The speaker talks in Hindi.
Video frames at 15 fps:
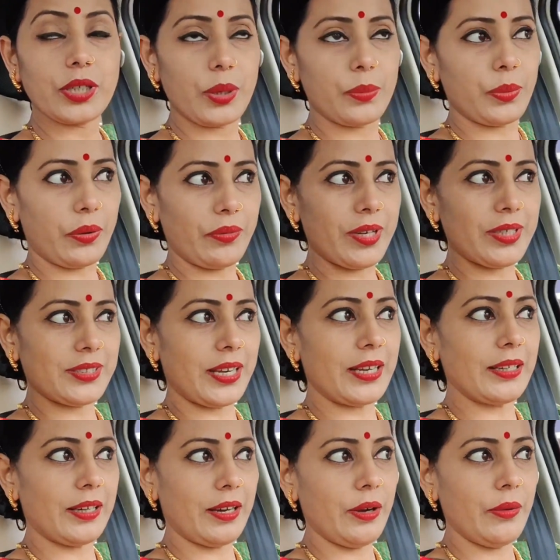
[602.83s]
जो गृह प्रवेश है
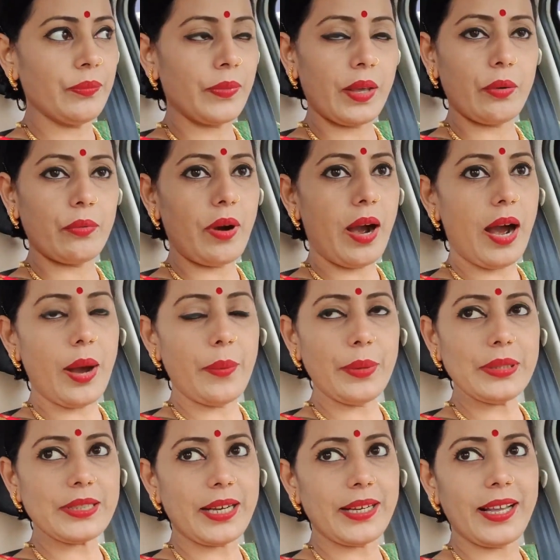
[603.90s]
ना वहाँ
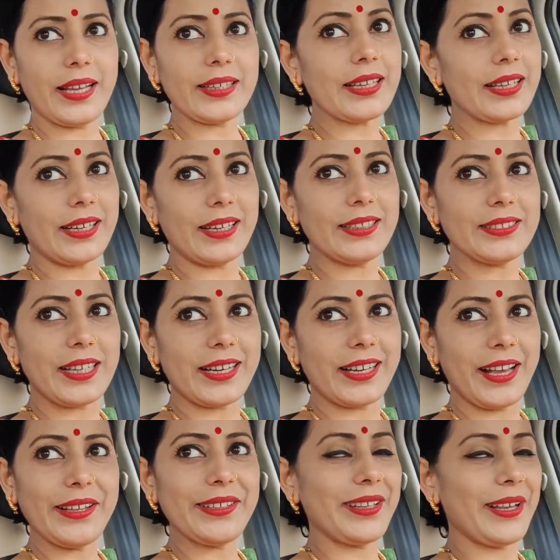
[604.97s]
हमें जाना है कि घर जाना
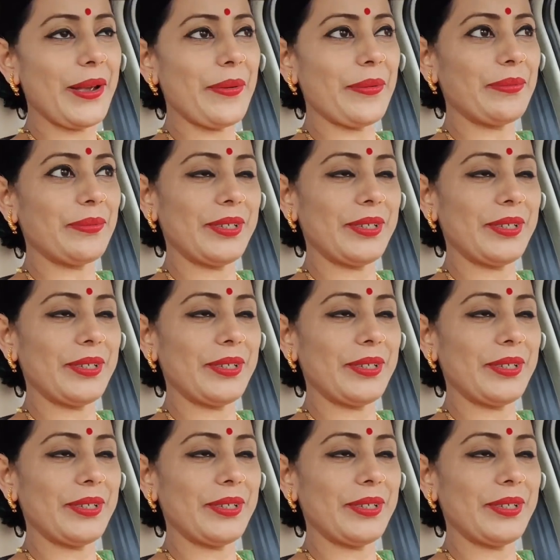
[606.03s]
है ये